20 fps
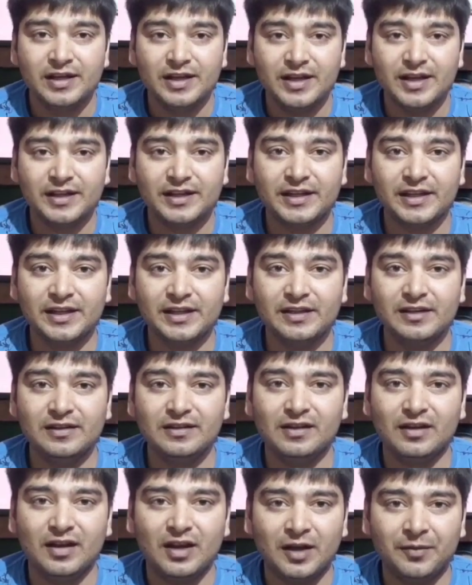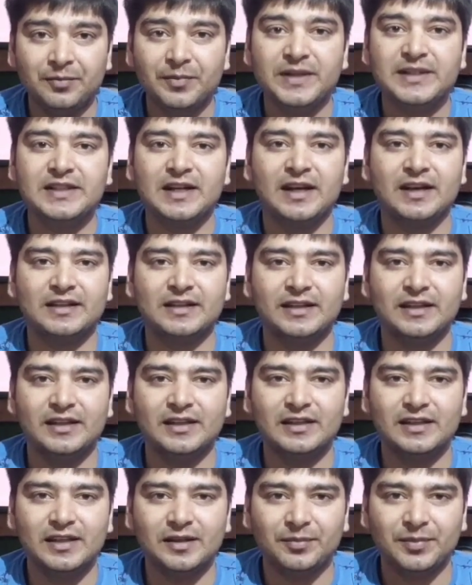लेकिन हम भी चाहते
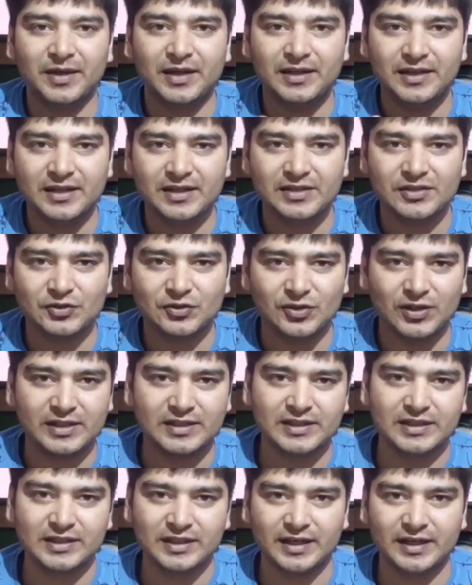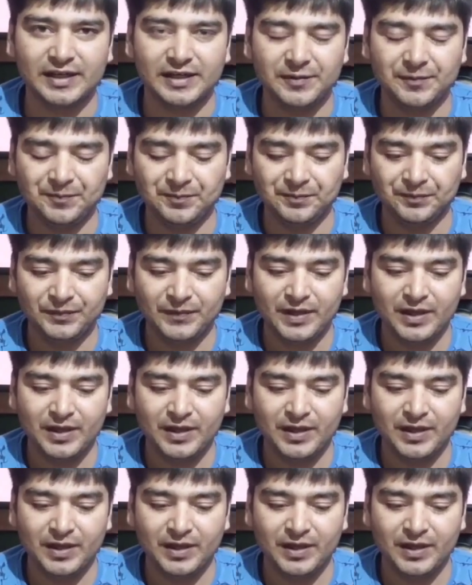हैं कि अपना देश सुरक्षित रहे